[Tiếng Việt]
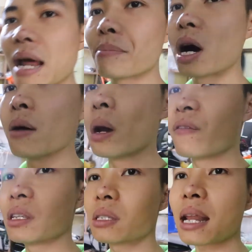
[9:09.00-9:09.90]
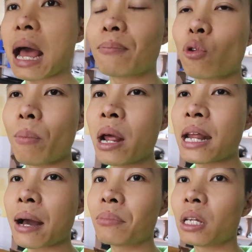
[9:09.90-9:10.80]
đạp mới bởi vì xe đạp của
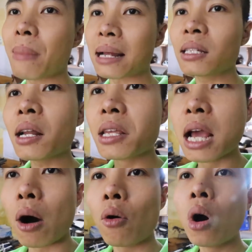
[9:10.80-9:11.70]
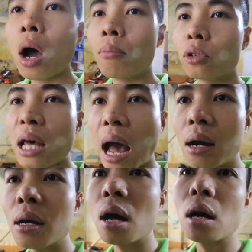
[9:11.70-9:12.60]
bên em thì bán rất là nhiều một
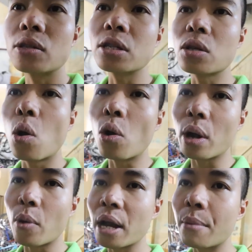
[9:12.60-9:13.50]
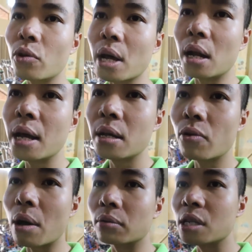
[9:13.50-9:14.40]
tháng uh, doanh số của bọn em có thể lên
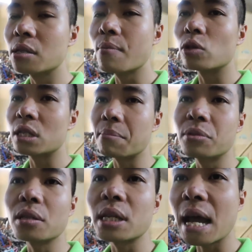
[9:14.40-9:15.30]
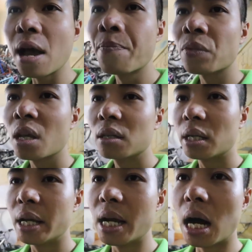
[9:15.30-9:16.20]
đến khoảng trên dưới 100 chiếc xe
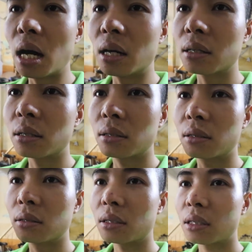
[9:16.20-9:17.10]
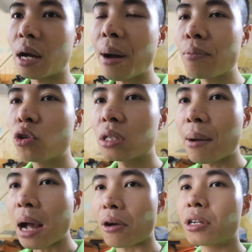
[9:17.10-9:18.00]
thì uh, các bác muốn
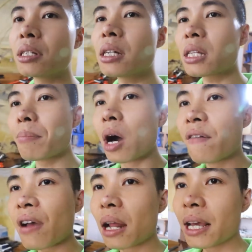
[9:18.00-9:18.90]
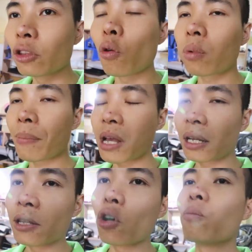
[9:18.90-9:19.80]
tham khảo những cái chiếc xe mới về liên tục cập
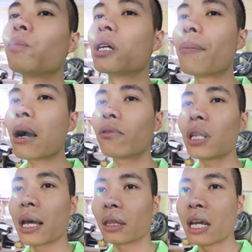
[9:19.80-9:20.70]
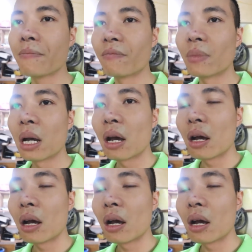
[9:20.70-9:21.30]
nhật liên tục thì các bác có thể tìm